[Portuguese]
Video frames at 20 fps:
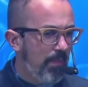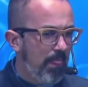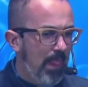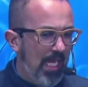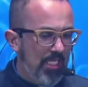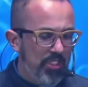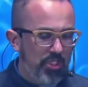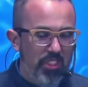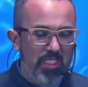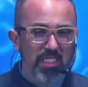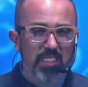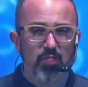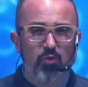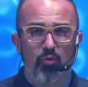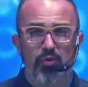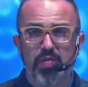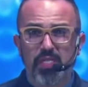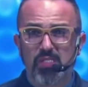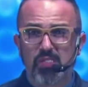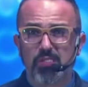adquirir
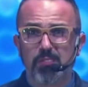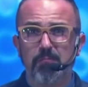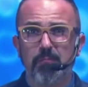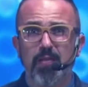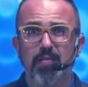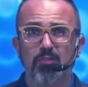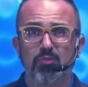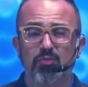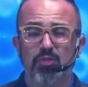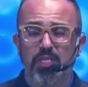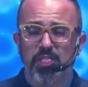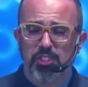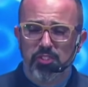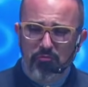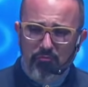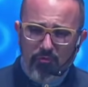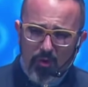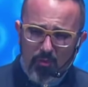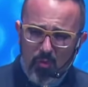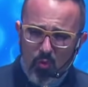conhecimento e de
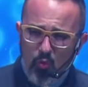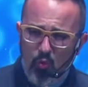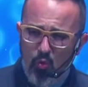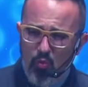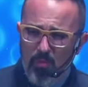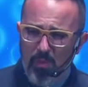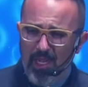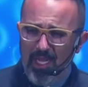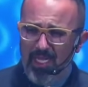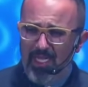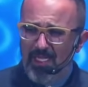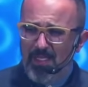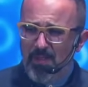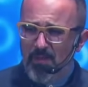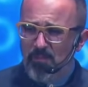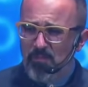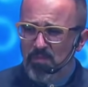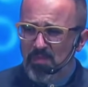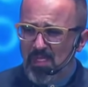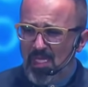forma alguma
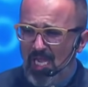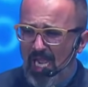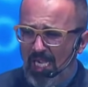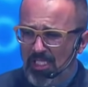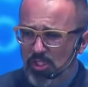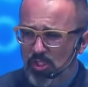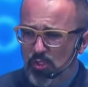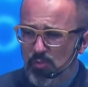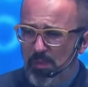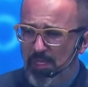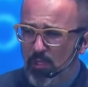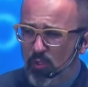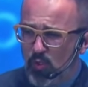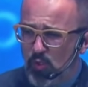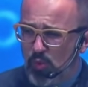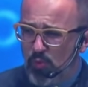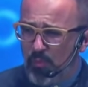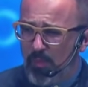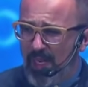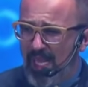a gente
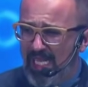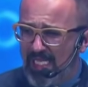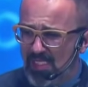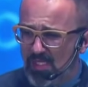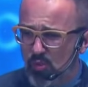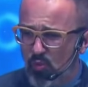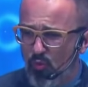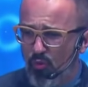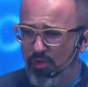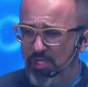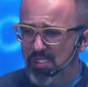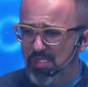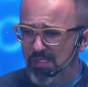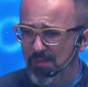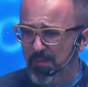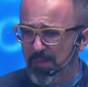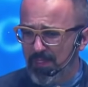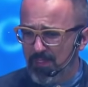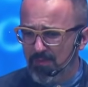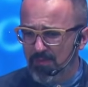menospreza o
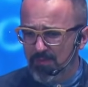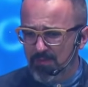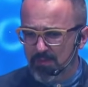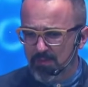conhecimento.